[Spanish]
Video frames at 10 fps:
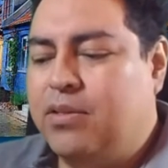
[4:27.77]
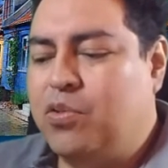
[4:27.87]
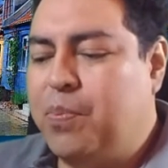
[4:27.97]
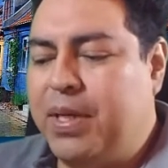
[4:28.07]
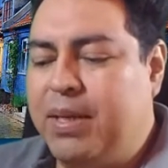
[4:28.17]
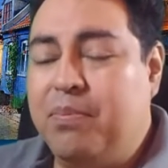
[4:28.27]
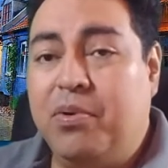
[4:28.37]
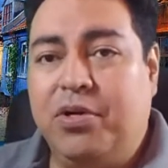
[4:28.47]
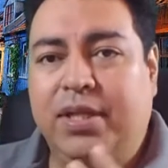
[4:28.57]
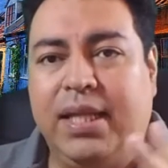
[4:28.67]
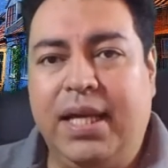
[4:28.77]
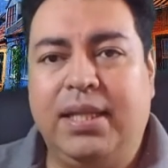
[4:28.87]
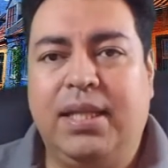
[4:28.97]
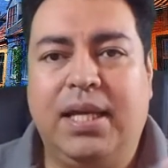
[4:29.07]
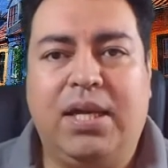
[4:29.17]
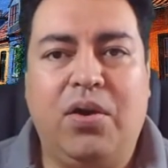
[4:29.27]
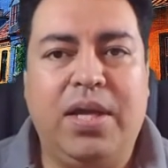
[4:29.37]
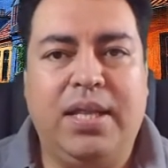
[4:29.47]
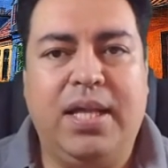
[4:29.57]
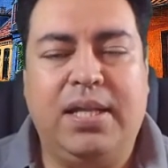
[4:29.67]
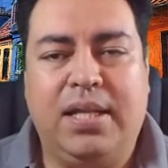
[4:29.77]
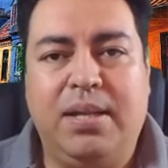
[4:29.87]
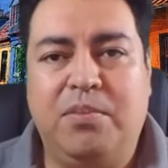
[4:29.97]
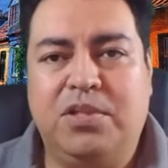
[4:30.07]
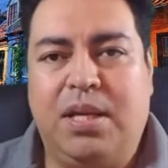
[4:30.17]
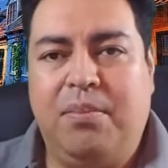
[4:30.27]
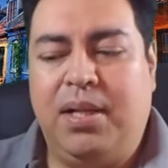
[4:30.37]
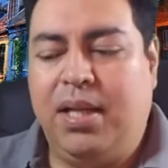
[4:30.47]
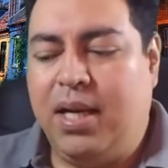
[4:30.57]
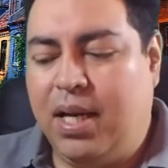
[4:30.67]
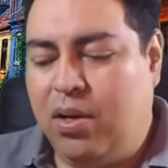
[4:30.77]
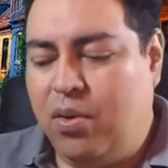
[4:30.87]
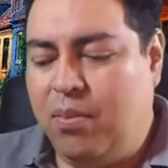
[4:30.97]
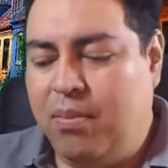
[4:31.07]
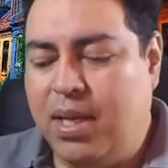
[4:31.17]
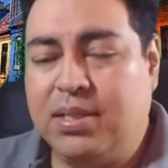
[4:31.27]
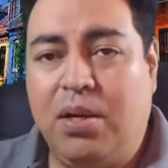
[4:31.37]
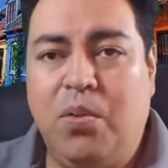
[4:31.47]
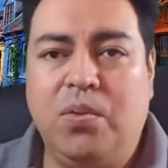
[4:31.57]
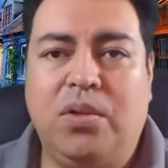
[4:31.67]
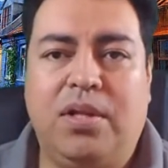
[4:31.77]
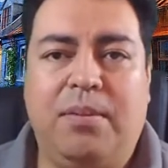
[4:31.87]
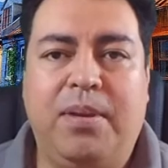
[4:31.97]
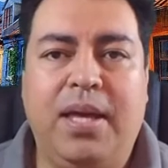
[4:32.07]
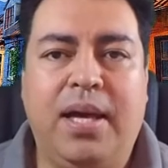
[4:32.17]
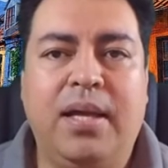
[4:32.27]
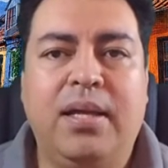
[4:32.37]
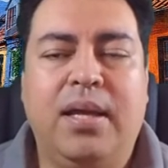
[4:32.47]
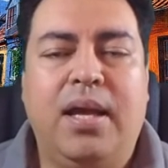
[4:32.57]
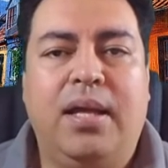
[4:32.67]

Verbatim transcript: súper importante que hoy en día tenemos que manejarlo, más aún todavía